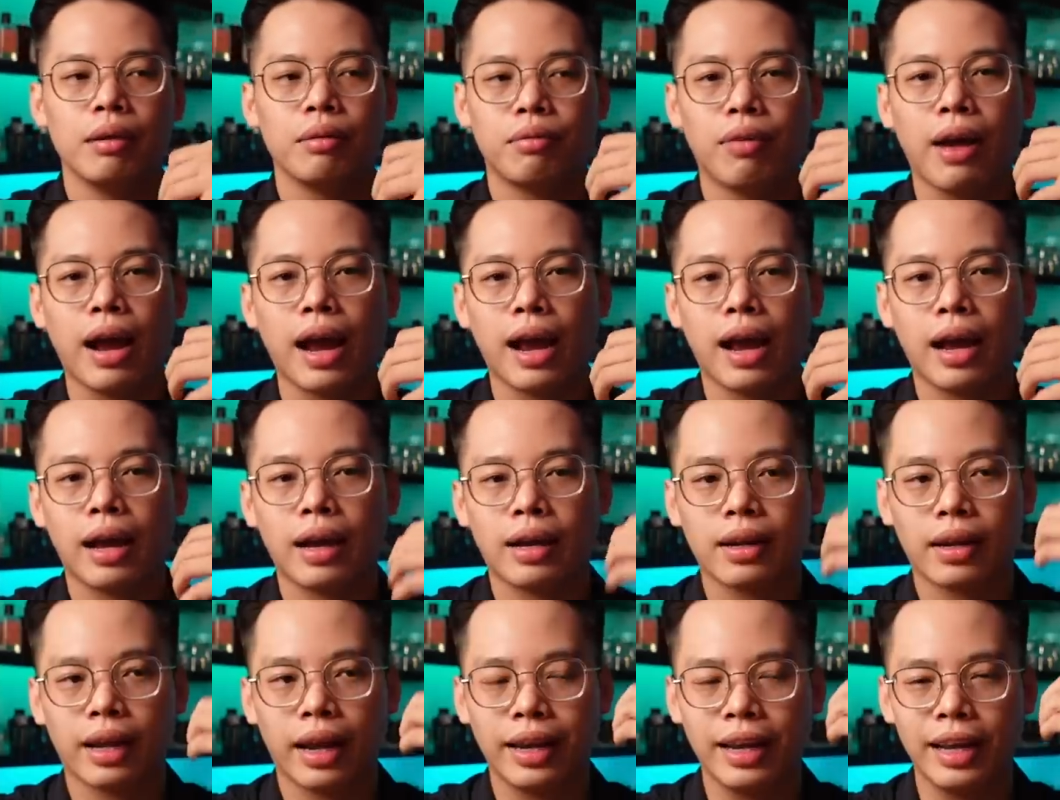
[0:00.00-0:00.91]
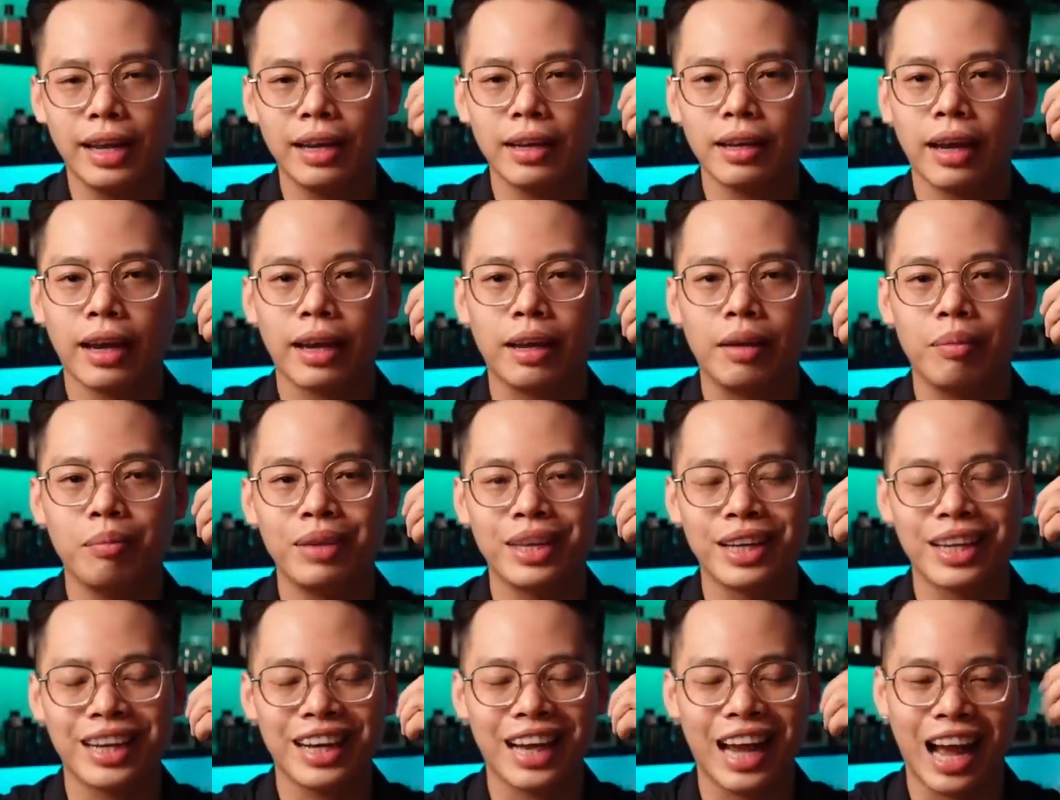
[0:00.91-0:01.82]
và cái nét này
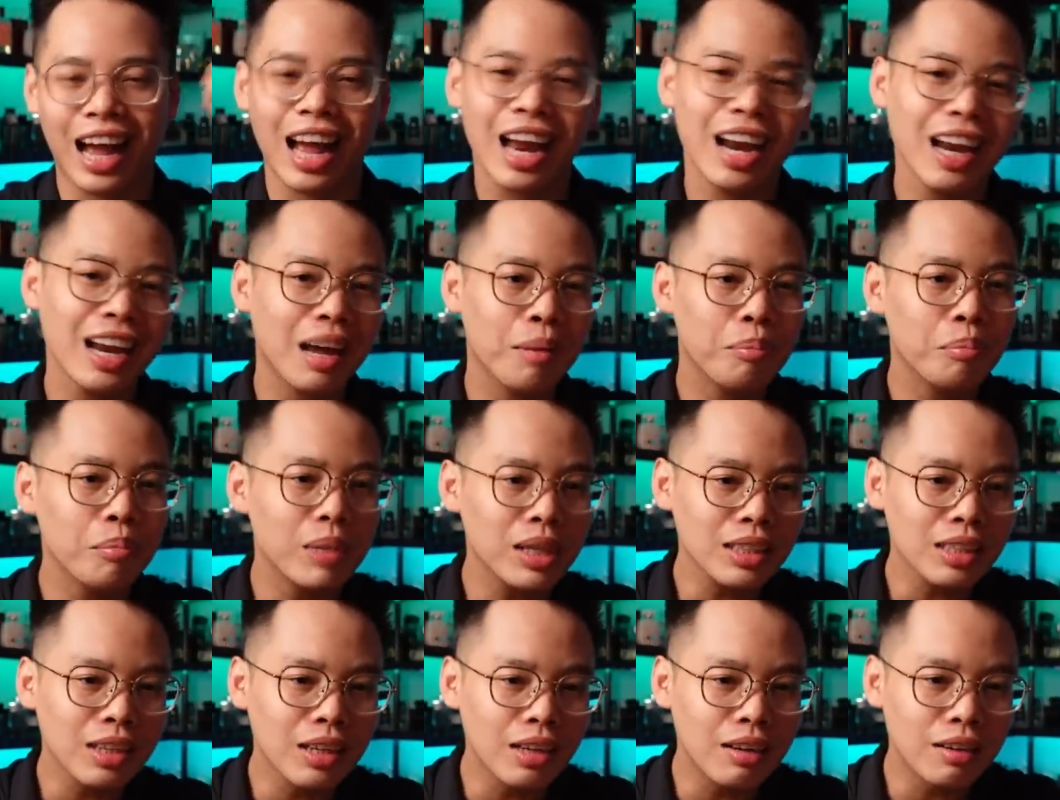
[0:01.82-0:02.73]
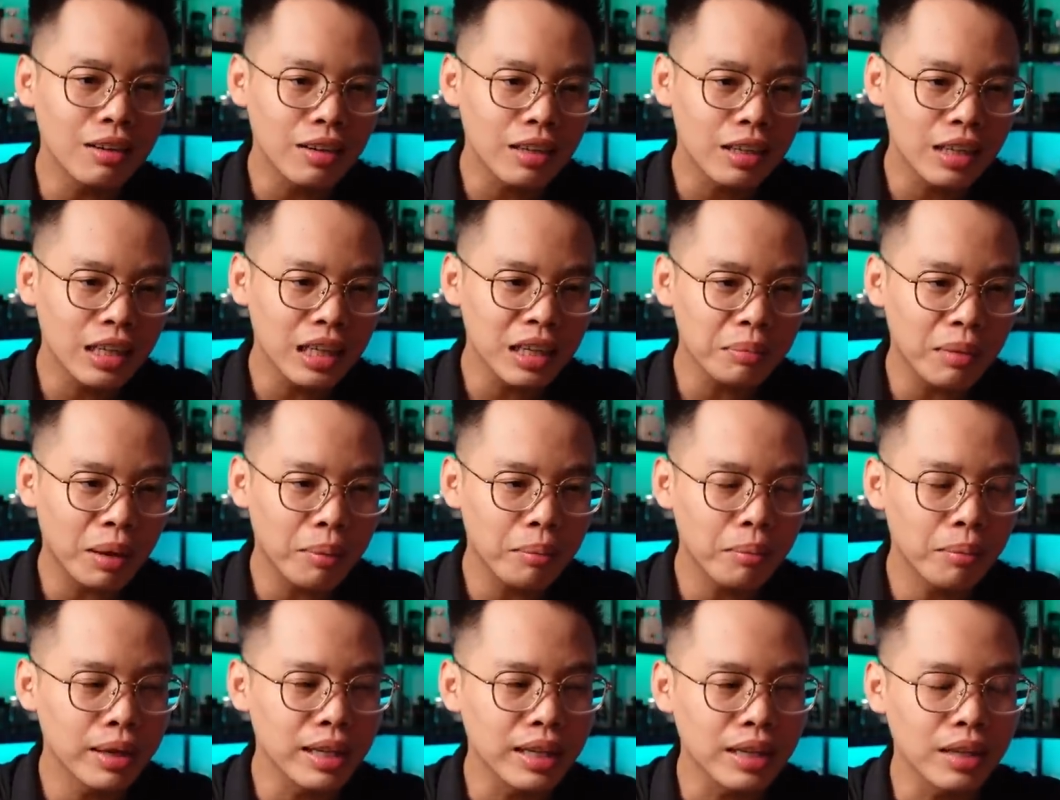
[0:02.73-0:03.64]
mình khá là bất ngờ khi mà
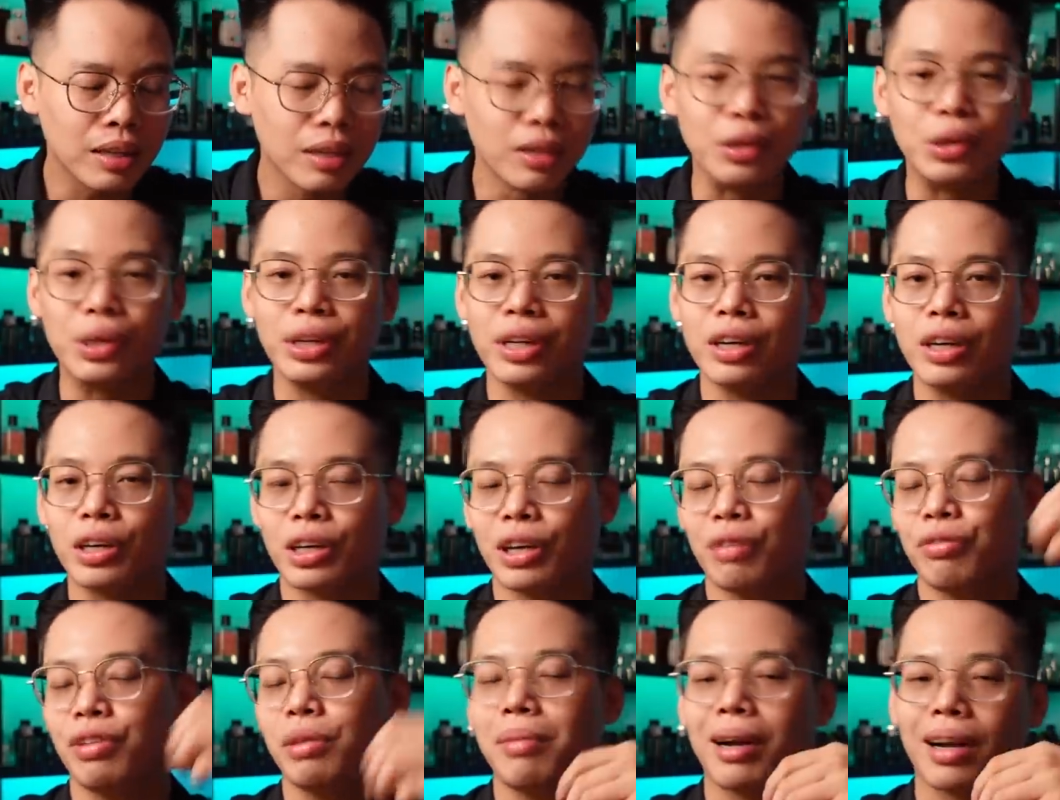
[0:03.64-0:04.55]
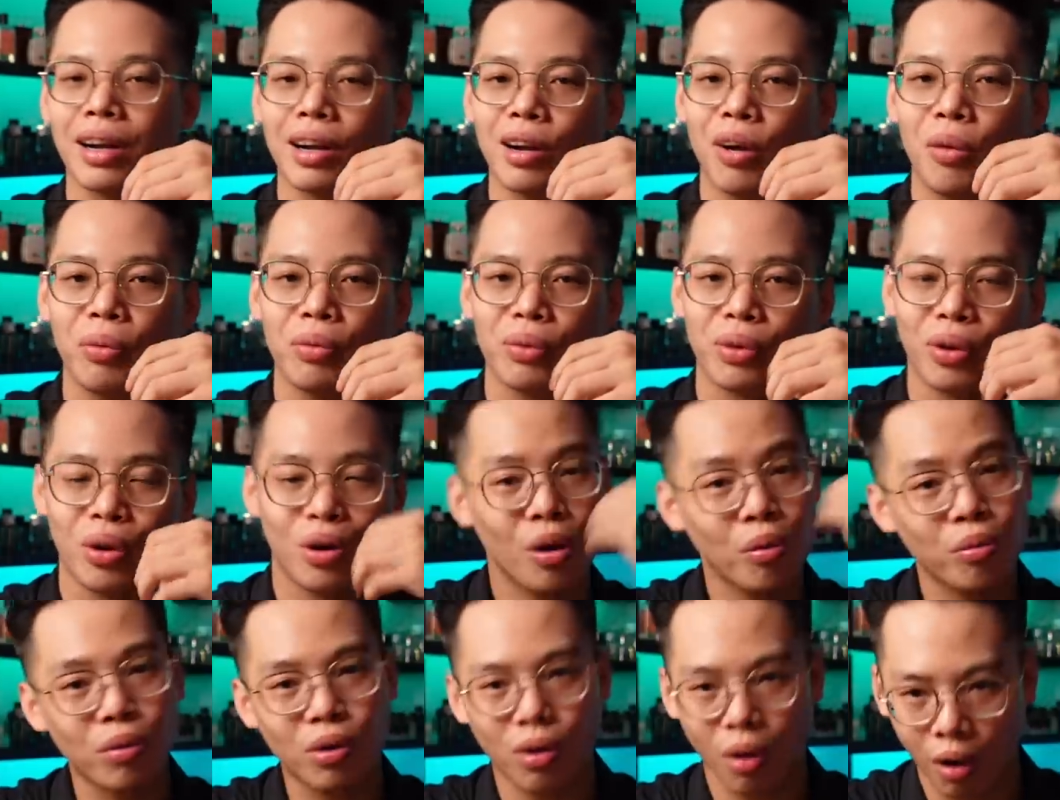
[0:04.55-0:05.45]
mình ngửi ở cái phiên bản gốc nó
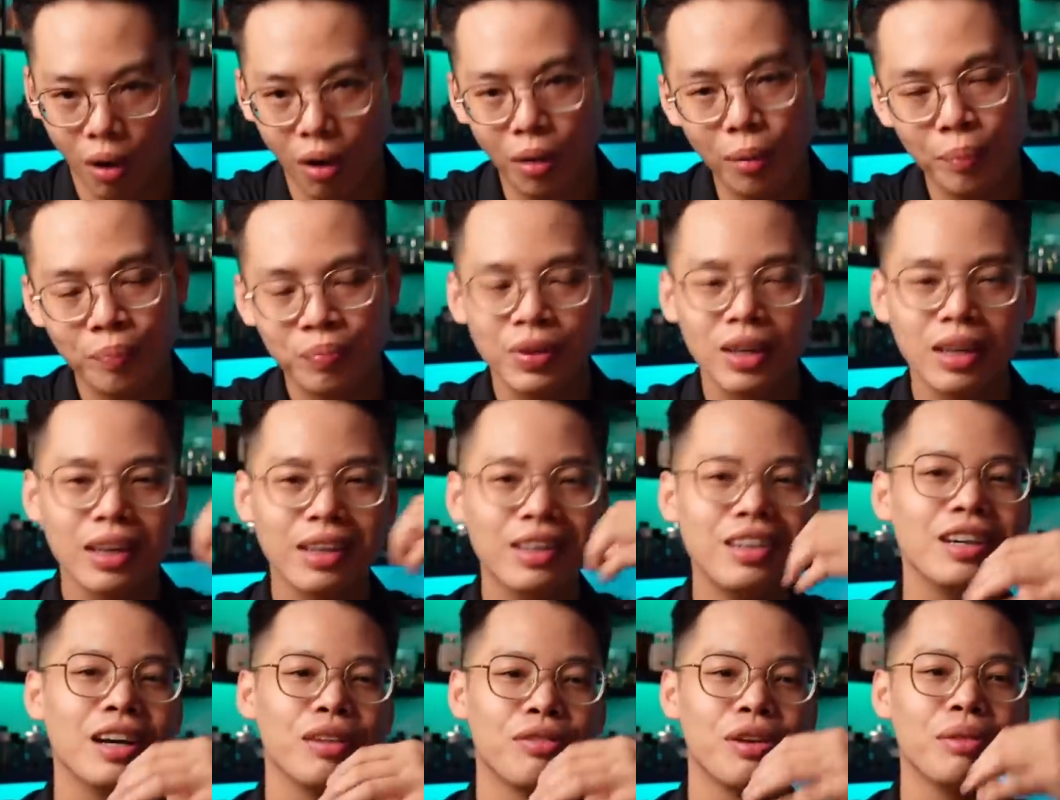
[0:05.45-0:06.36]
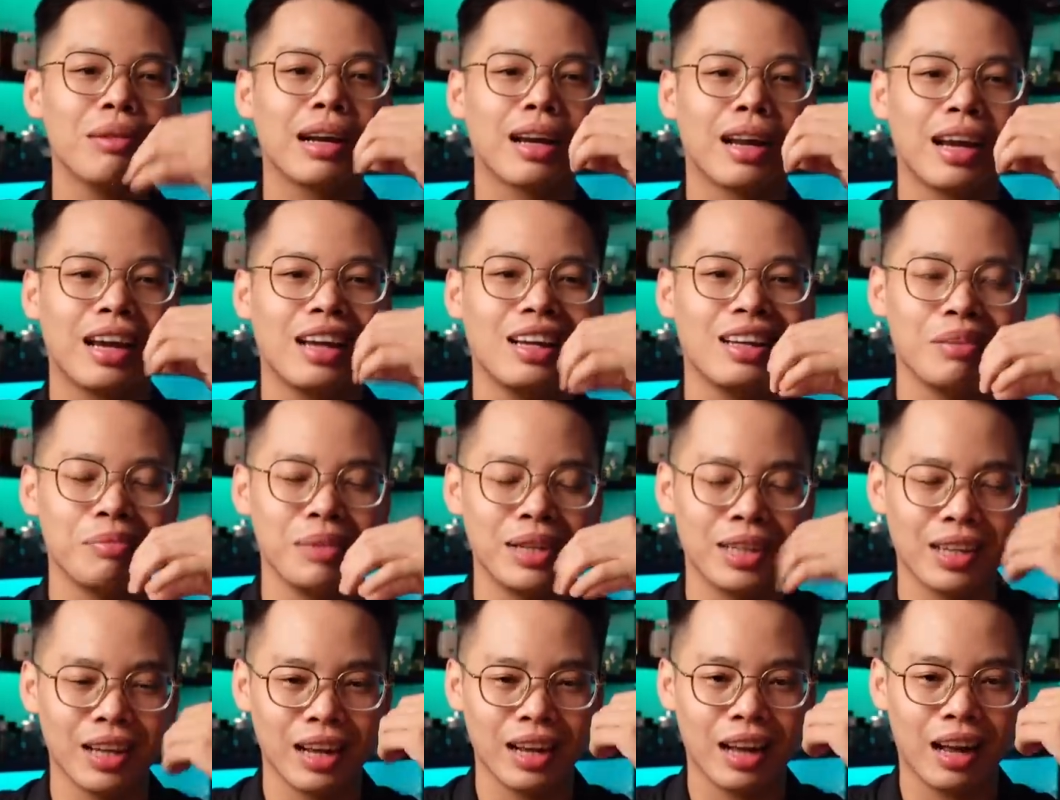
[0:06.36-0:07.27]
không có nhưng ở phiên bản này thì
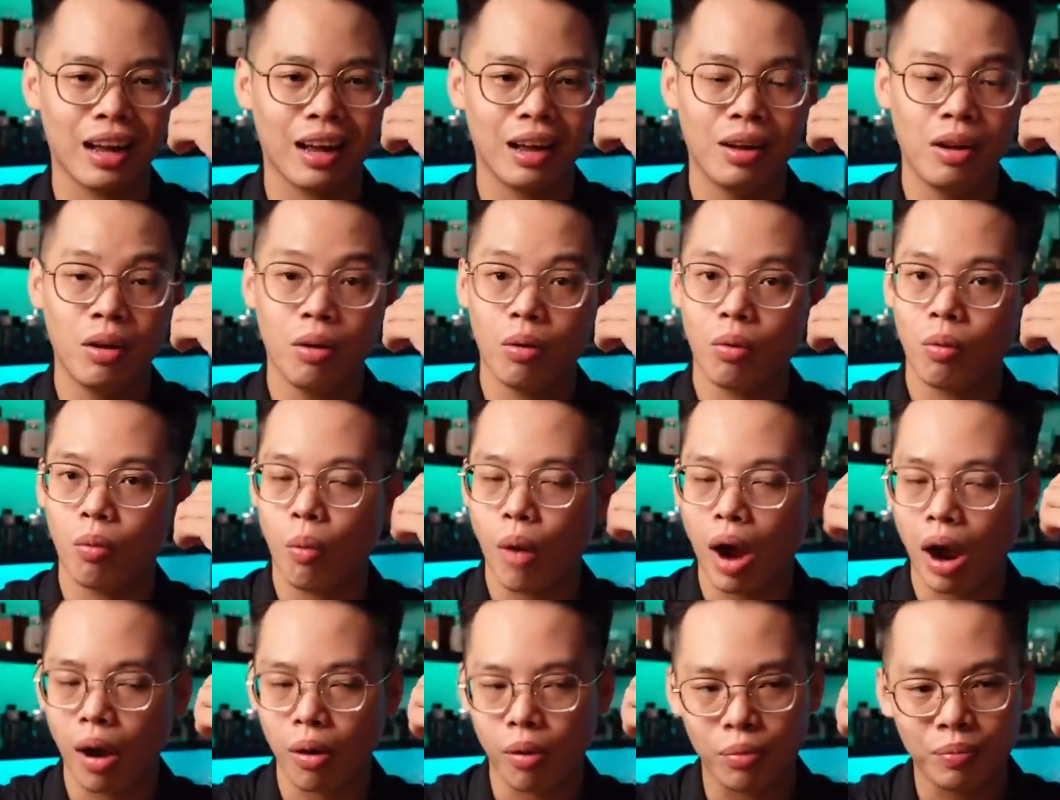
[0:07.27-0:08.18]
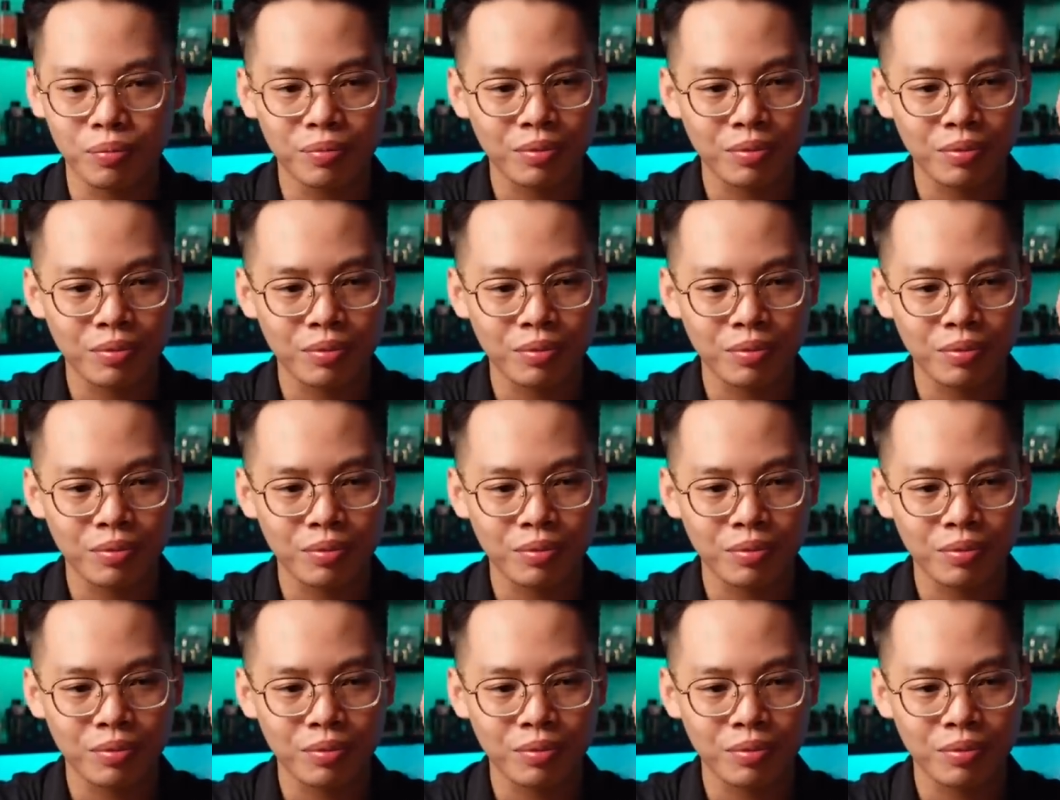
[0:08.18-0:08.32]
mình thấy à wow